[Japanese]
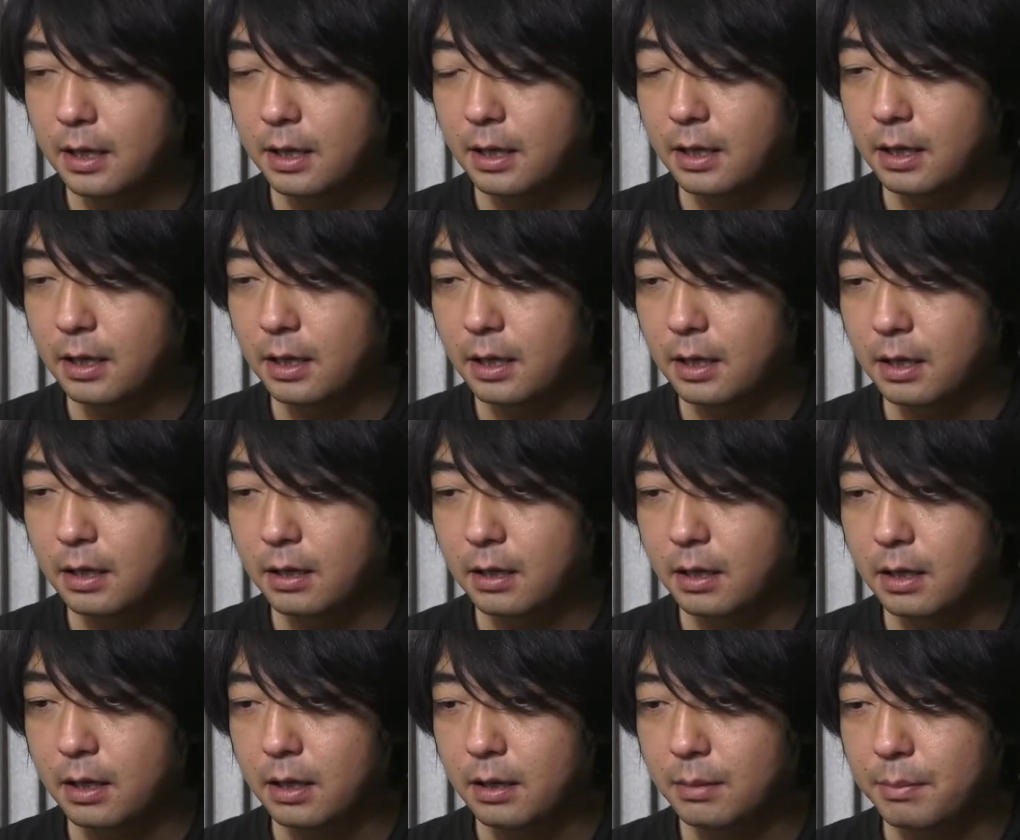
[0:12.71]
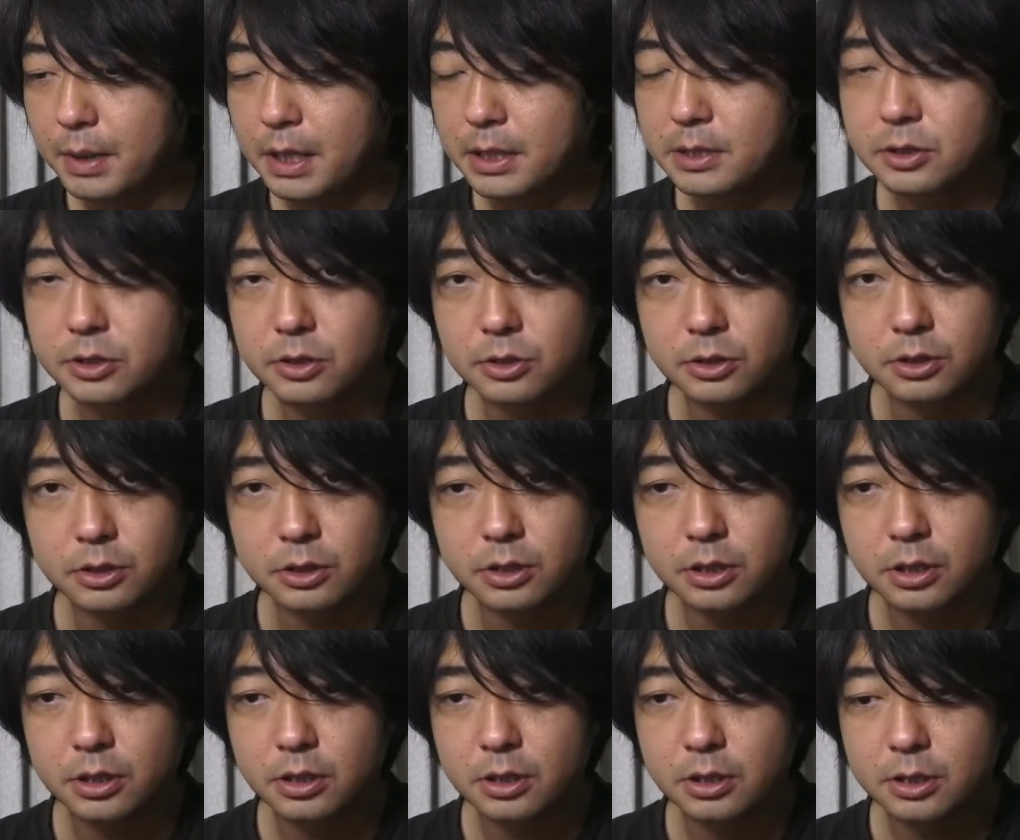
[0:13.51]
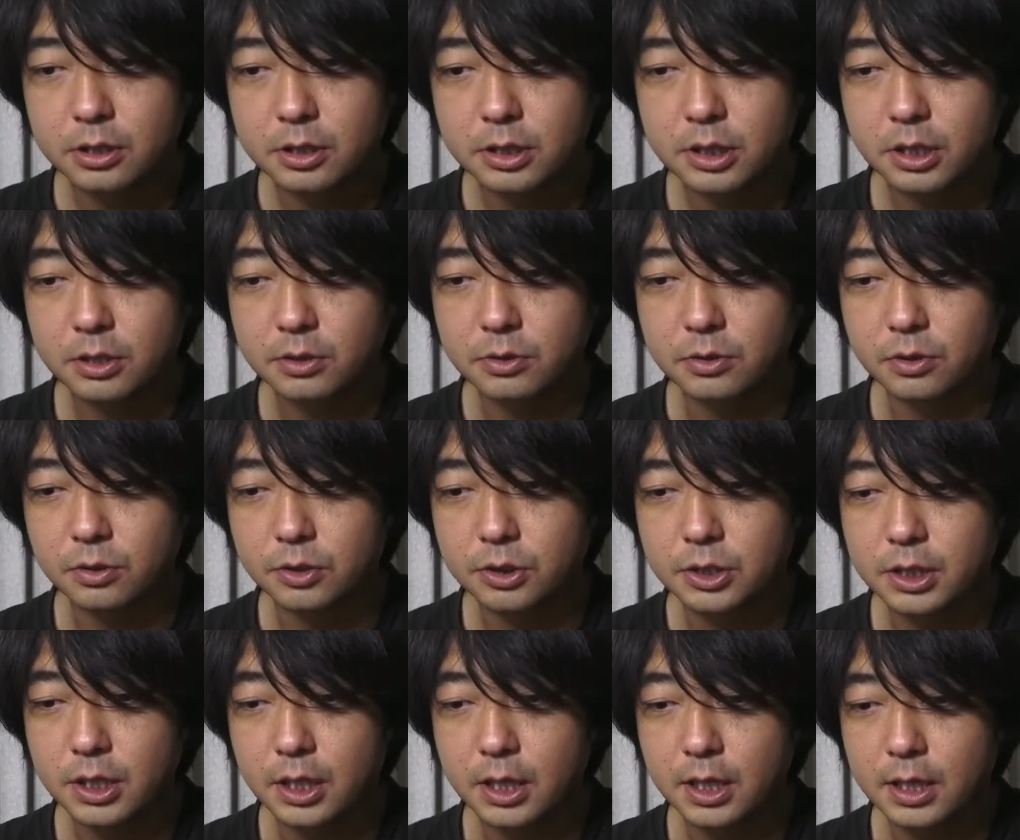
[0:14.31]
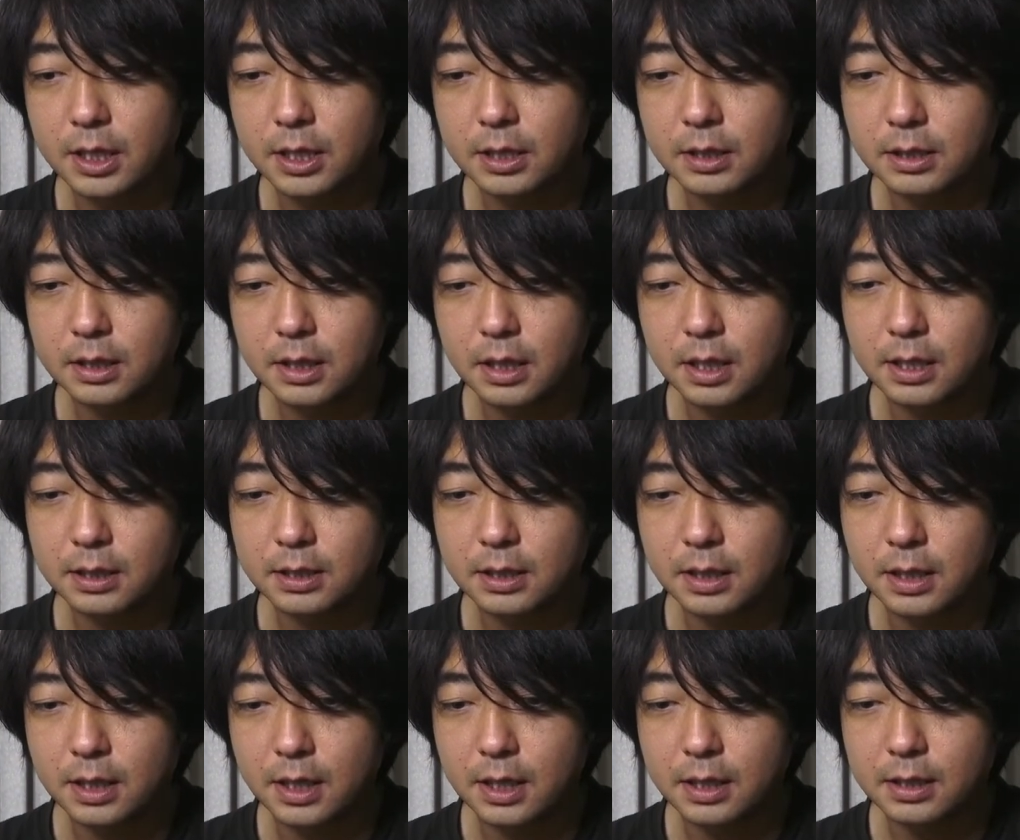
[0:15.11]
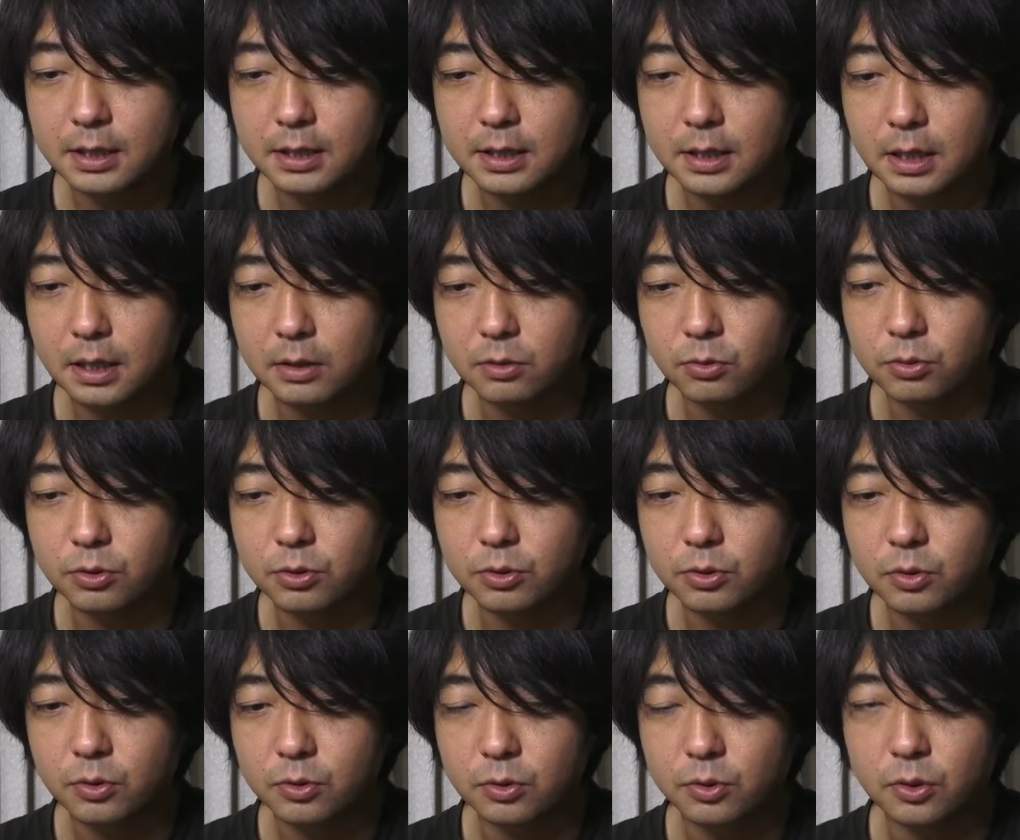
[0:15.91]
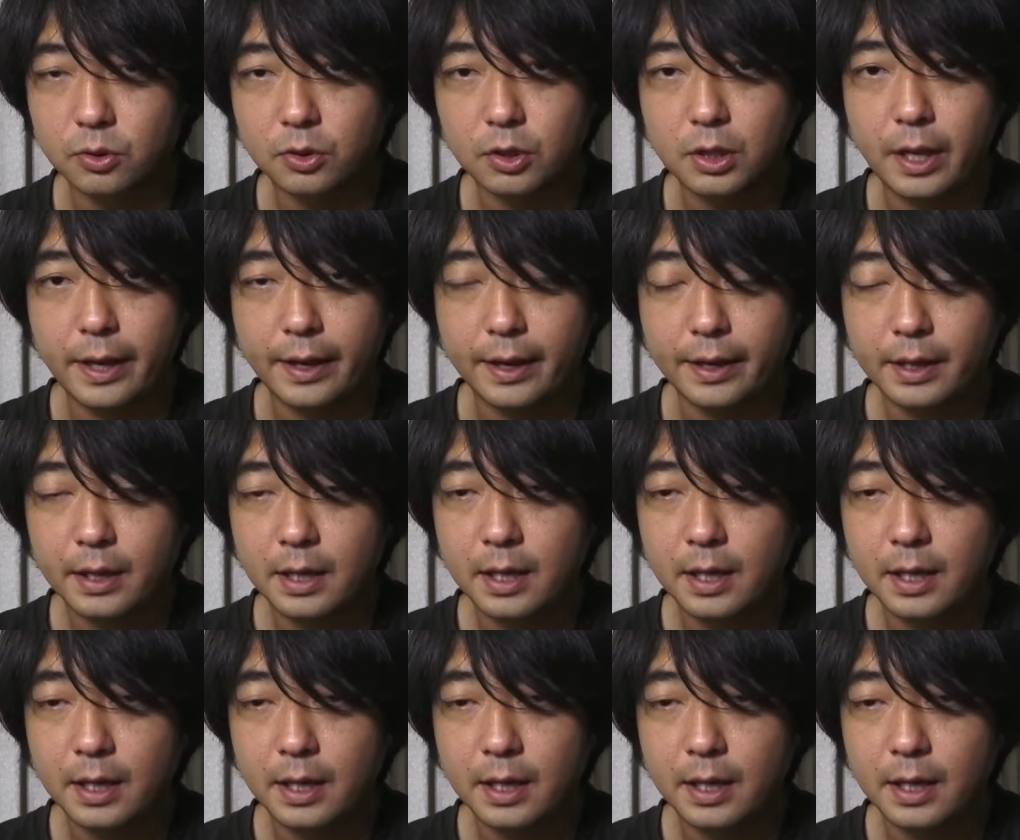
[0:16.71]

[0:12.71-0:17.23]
えー、マスク着用してなかった方がいたということで